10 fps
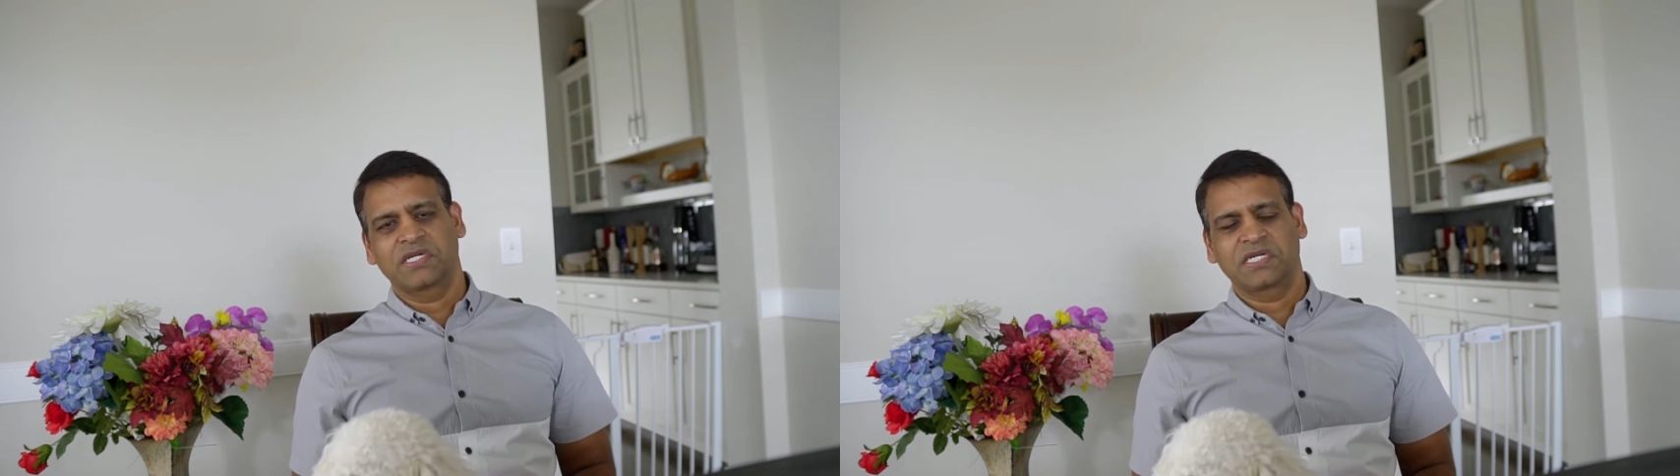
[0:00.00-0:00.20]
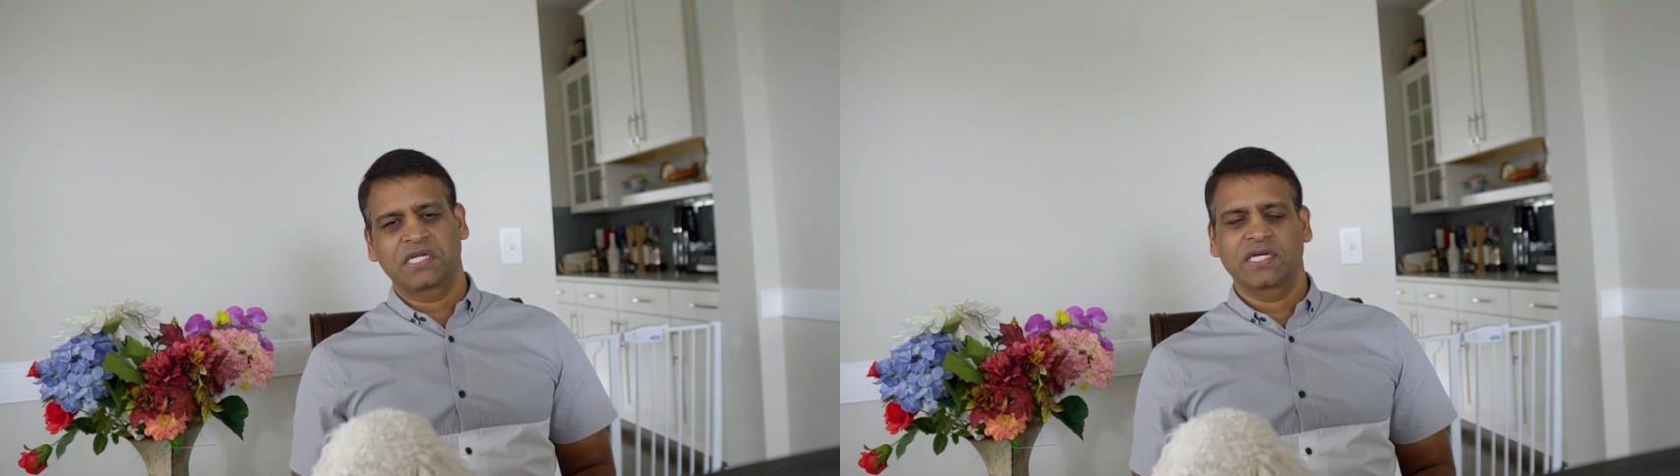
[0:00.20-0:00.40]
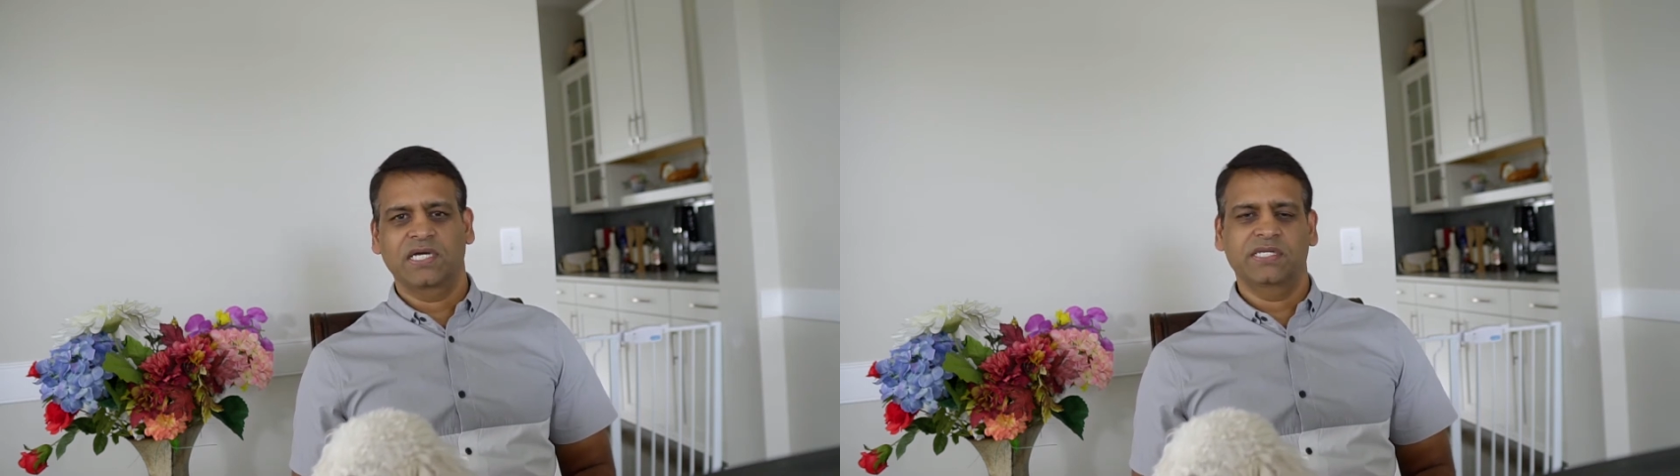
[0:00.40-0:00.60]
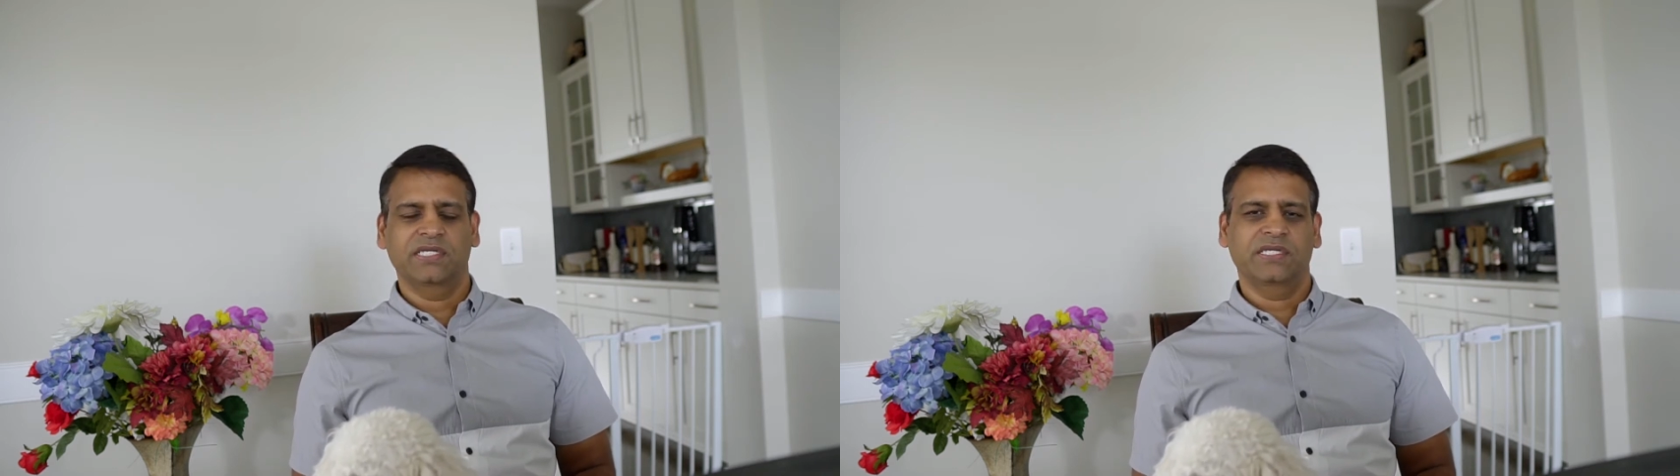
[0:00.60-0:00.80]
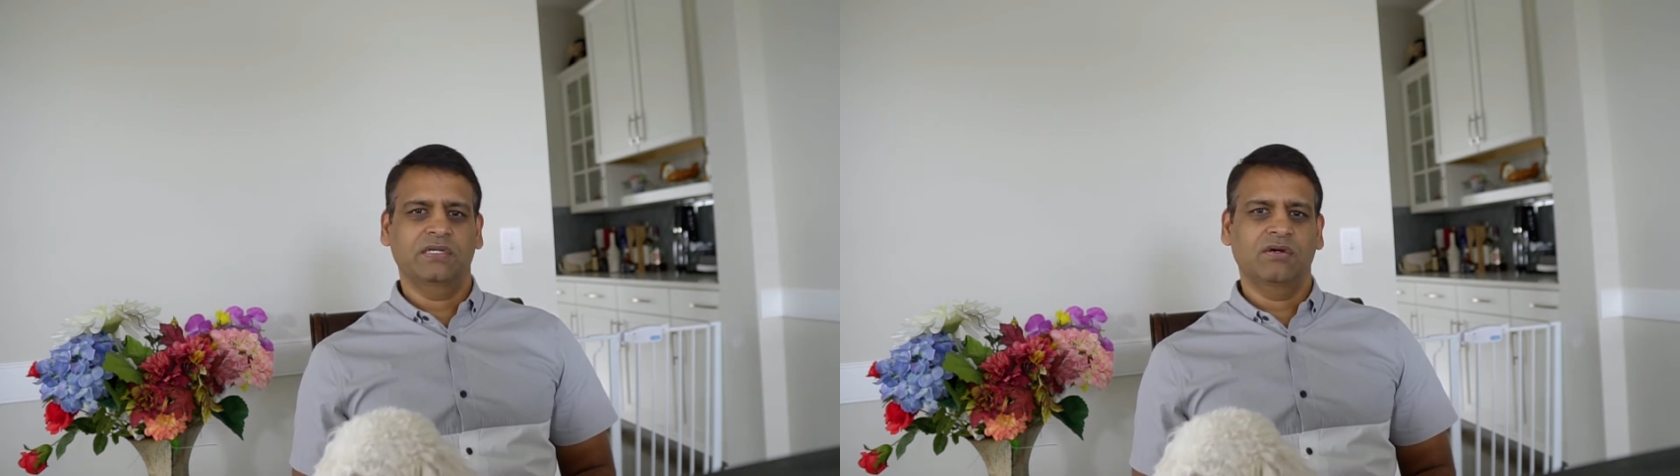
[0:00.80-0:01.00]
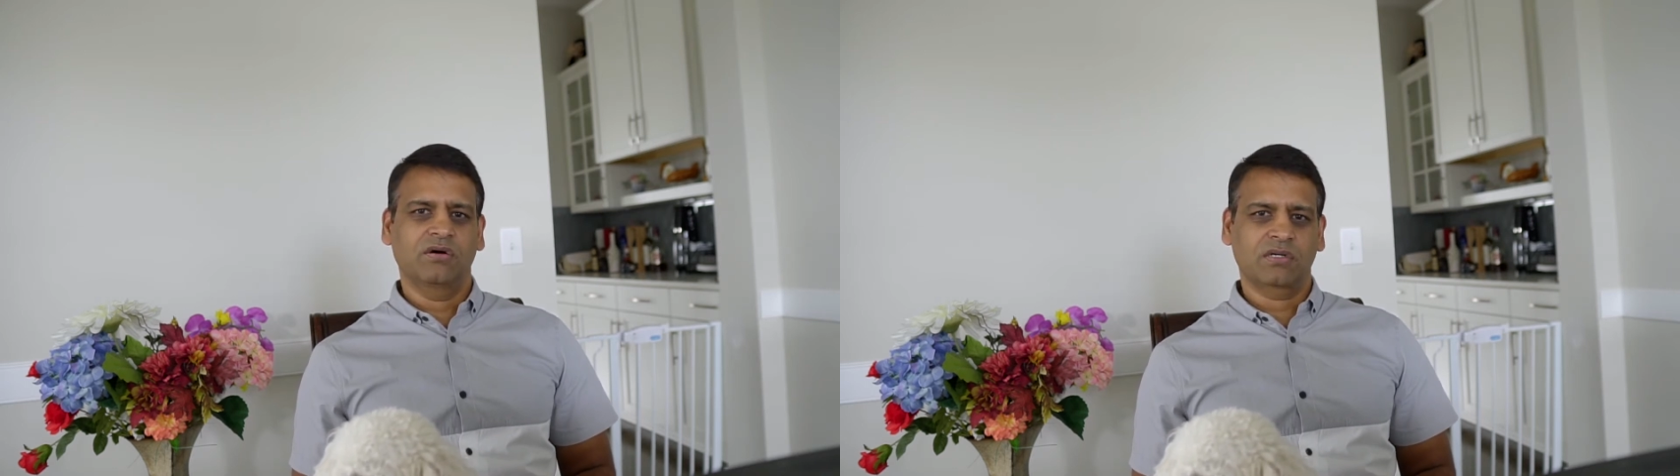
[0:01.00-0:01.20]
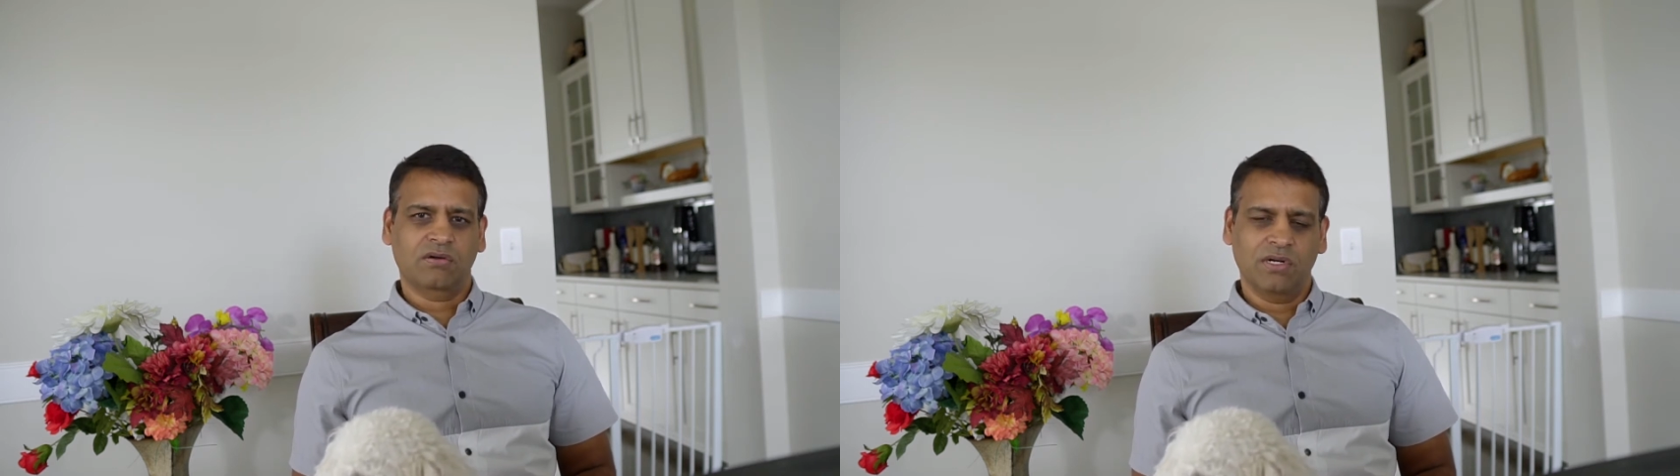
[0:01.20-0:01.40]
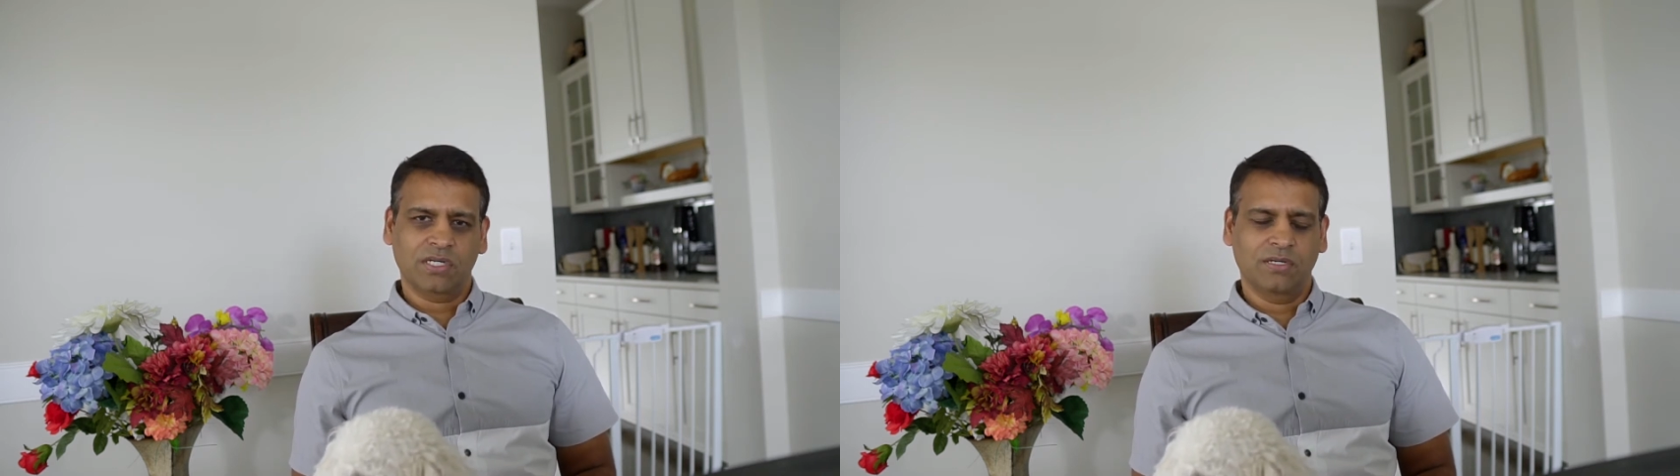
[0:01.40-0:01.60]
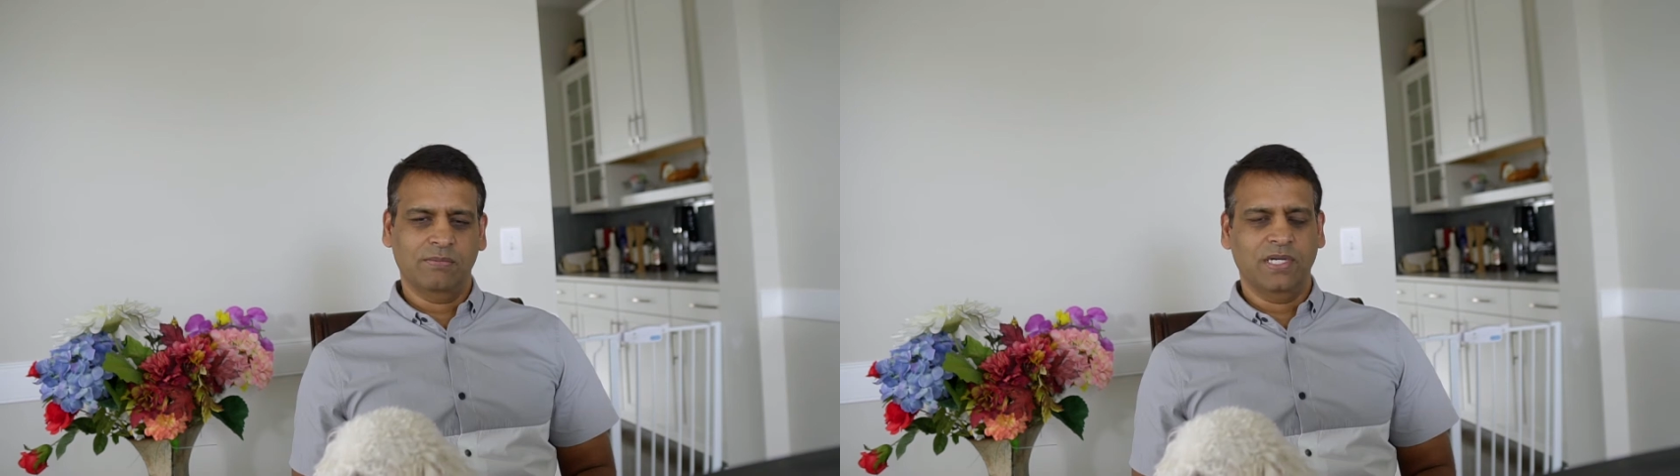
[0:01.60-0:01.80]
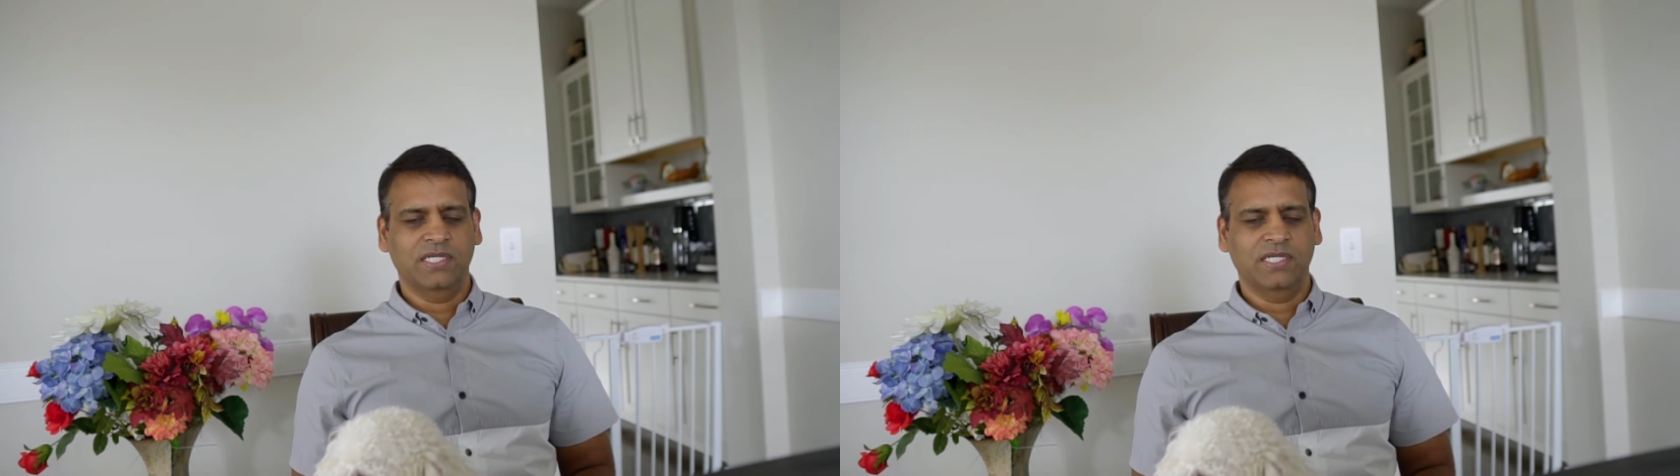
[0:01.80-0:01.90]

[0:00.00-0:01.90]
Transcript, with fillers: ఇంటెల్ కానీ ఆర్ క్వాల్కామ్